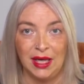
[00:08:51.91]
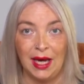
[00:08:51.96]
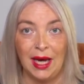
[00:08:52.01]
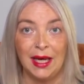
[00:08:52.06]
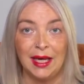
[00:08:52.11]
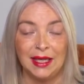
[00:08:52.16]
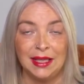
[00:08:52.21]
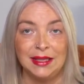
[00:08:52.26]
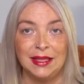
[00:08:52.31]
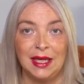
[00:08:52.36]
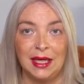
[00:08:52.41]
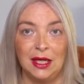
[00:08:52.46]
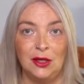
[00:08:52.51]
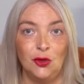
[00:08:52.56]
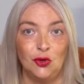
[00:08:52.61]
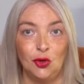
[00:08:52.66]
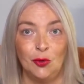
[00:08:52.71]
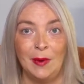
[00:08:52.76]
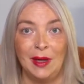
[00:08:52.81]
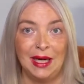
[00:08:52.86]
hay gente que lo
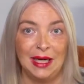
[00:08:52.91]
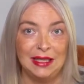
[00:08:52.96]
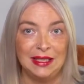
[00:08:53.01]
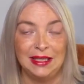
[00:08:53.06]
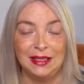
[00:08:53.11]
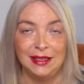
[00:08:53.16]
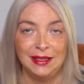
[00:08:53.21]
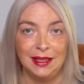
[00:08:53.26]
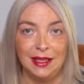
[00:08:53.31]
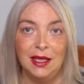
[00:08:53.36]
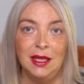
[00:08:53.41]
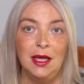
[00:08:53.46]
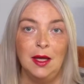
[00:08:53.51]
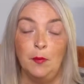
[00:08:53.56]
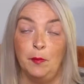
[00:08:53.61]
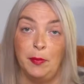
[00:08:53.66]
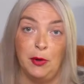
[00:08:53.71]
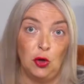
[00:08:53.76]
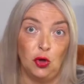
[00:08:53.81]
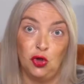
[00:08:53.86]
toma caliente,
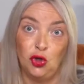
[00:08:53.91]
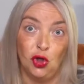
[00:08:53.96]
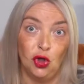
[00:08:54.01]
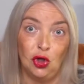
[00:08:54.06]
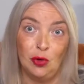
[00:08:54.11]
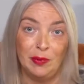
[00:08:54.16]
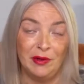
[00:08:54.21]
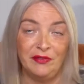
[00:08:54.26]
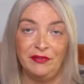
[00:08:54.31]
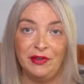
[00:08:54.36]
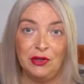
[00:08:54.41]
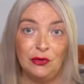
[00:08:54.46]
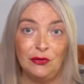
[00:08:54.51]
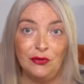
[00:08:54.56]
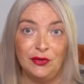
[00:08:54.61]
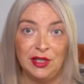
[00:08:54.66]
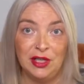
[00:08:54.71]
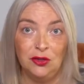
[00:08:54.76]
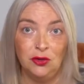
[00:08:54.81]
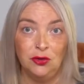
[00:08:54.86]
pero yo lo prefiero
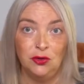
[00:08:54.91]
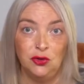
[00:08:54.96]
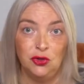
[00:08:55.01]
frío.